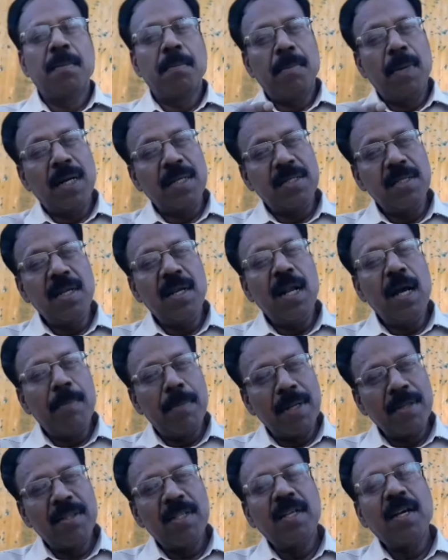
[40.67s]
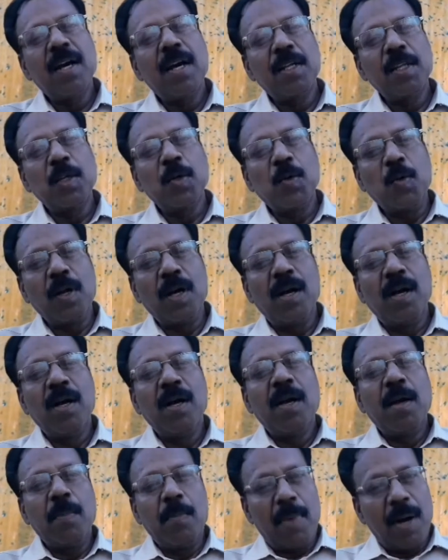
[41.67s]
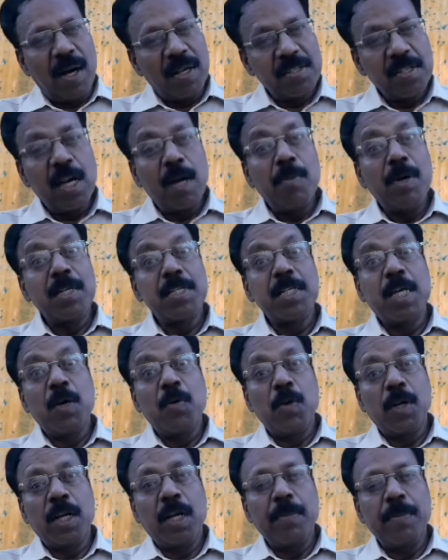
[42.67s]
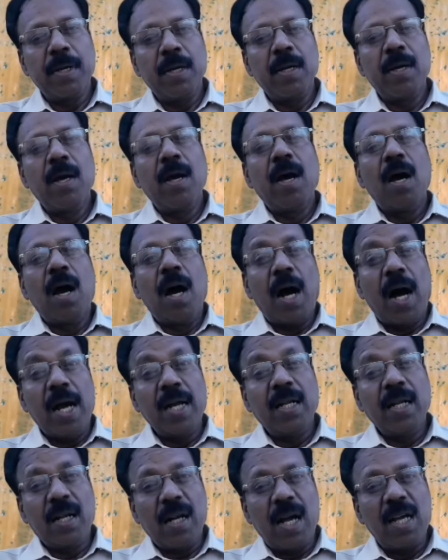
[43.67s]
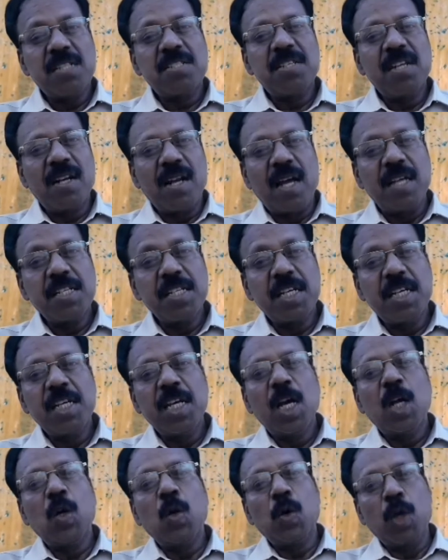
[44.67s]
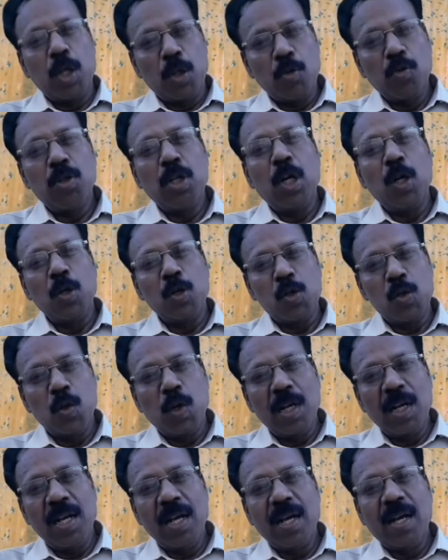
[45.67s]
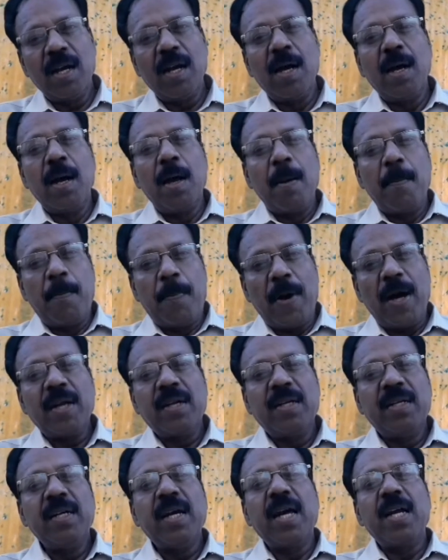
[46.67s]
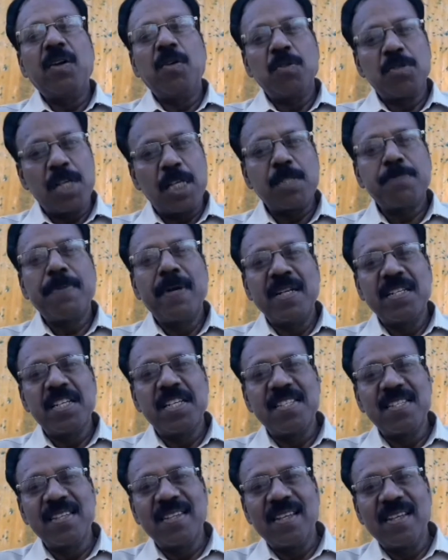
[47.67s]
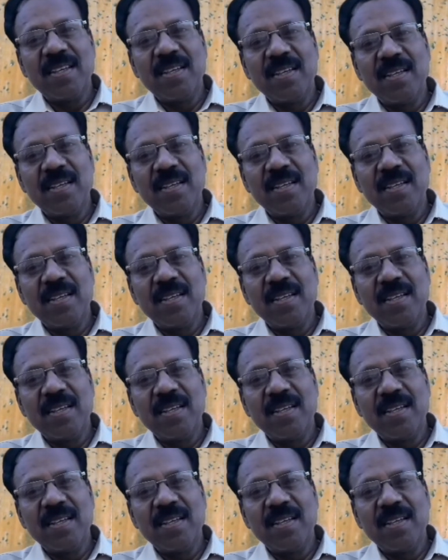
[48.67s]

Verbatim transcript: మా జిల్లా మంత్రి గారిది కూడా మా సామాజిక వర్గమే ఆయన రాష్ట్ర రాజకీయాల్లో ఎదుగుదలను చూడలేక పార్టీ ఆయనను సస్పెండ్ చేసింది